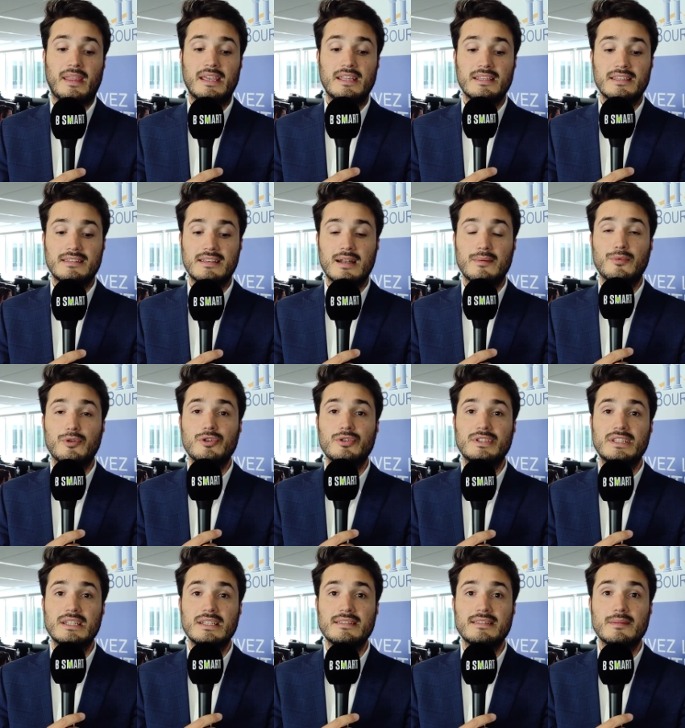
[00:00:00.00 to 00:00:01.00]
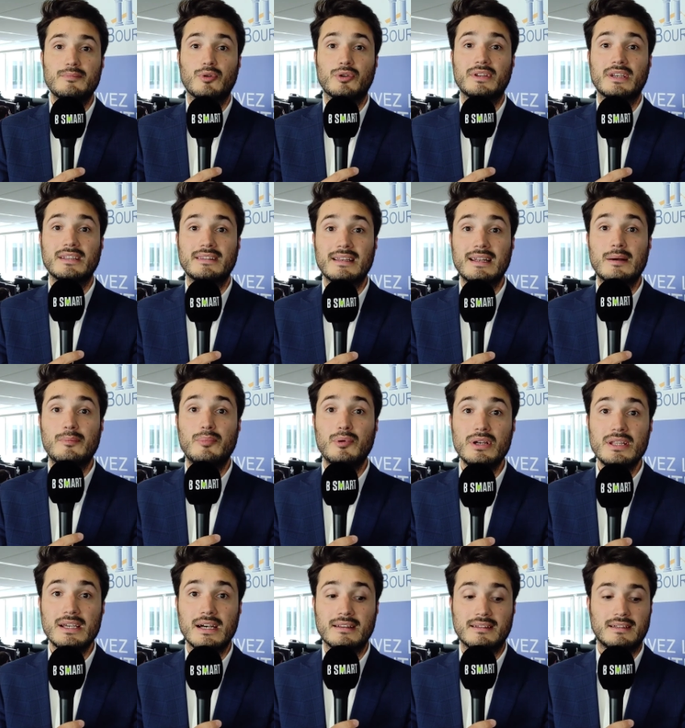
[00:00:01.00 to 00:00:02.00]
Initialement utilisé pour traiter la
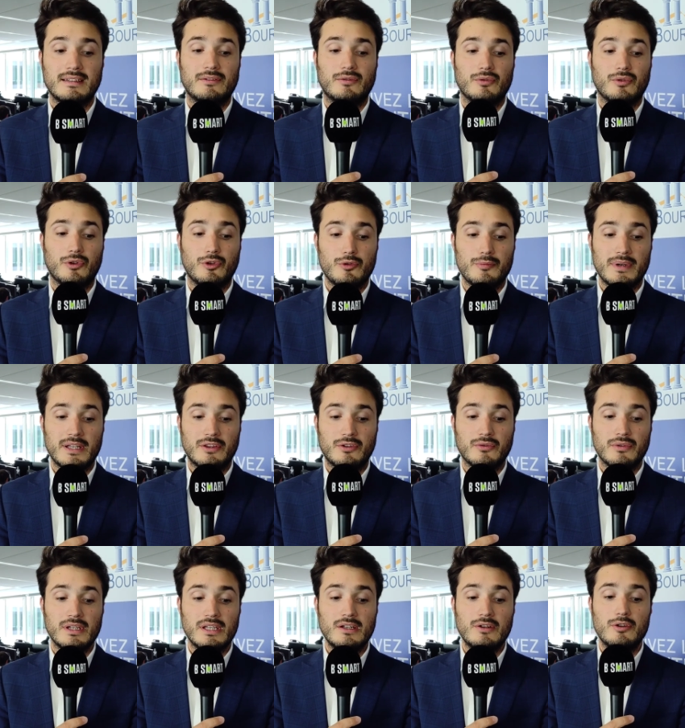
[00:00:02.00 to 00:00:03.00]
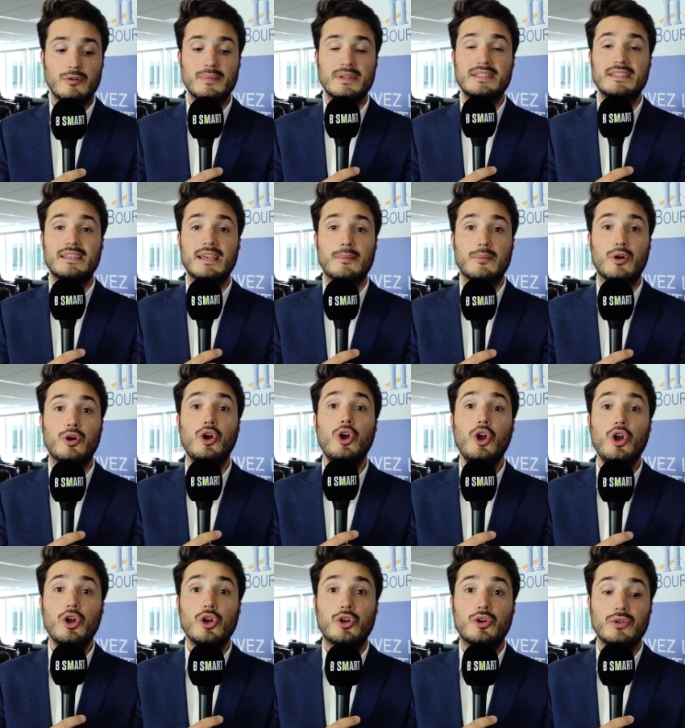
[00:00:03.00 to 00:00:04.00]
polyarthrite rhumatoïde, le médicament
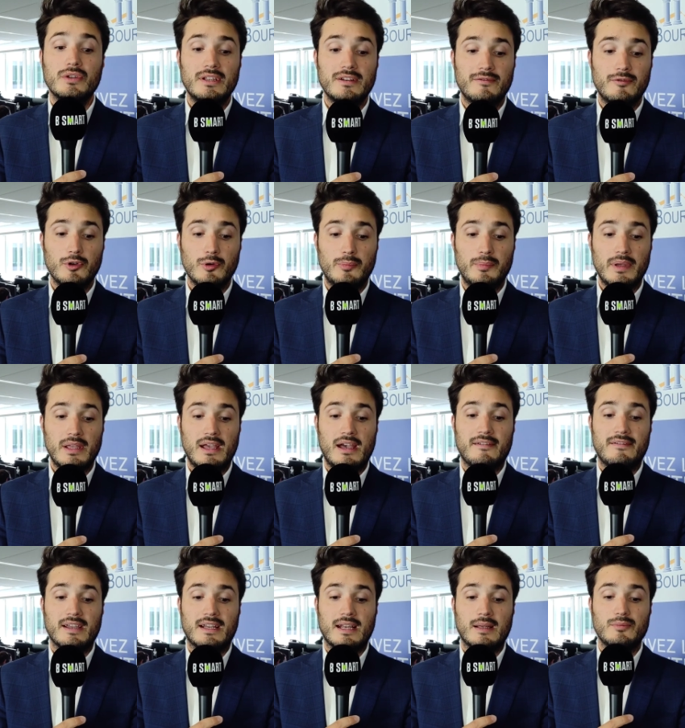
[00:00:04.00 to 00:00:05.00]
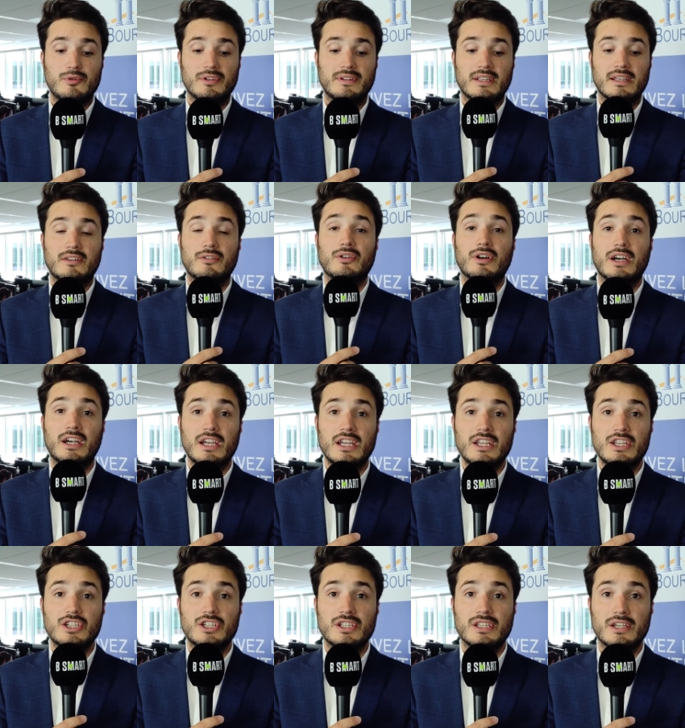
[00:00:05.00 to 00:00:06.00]
co-développé avec la biotech
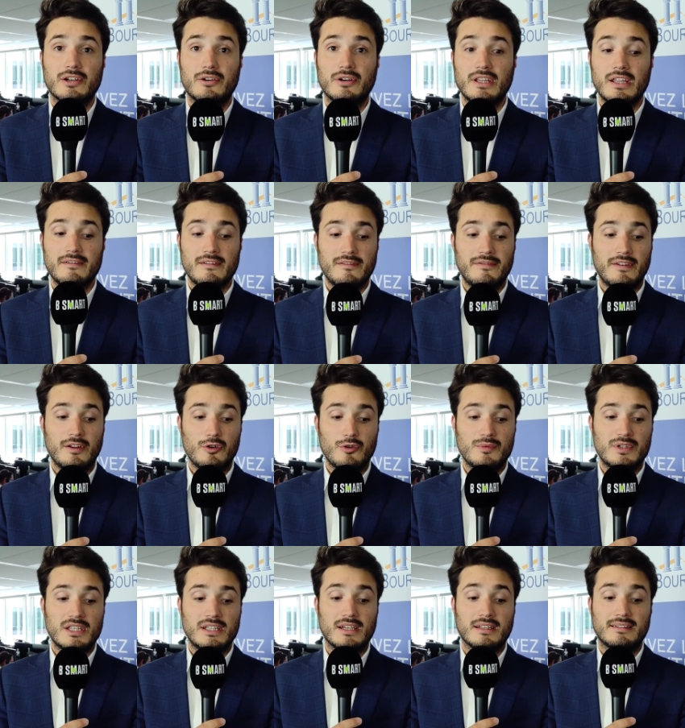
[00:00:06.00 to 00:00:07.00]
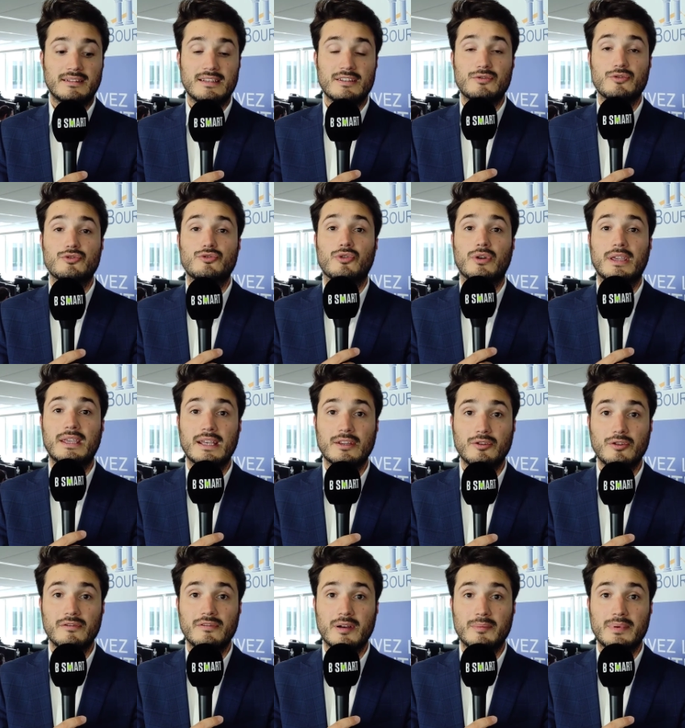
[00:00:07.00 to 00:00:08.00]
Regeneron avait fait l'objet d'un test sur
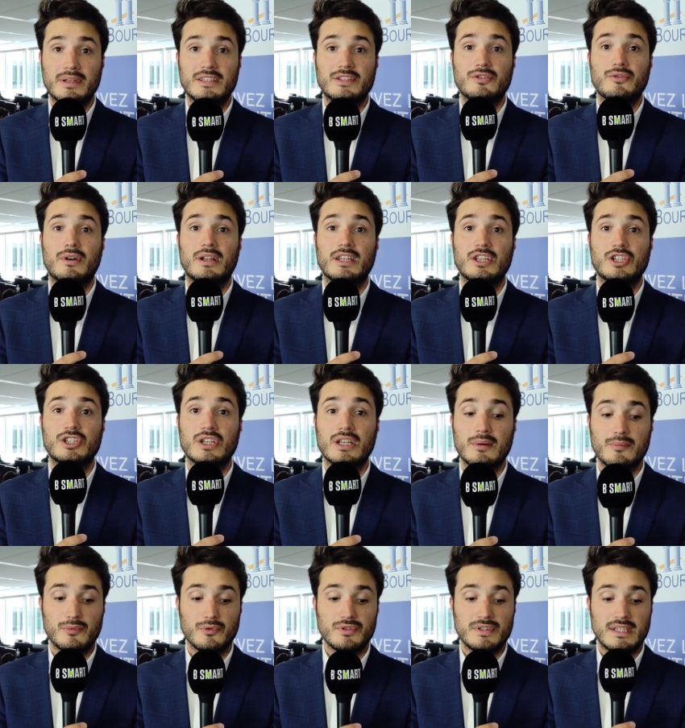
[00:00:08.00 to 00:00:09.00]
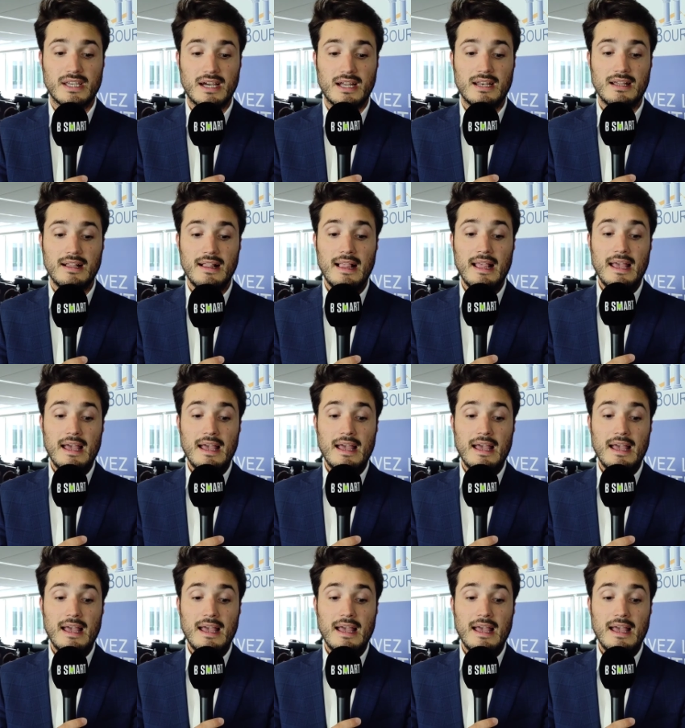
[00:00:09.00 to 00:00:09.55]
80 patients à l'échelle mondiale.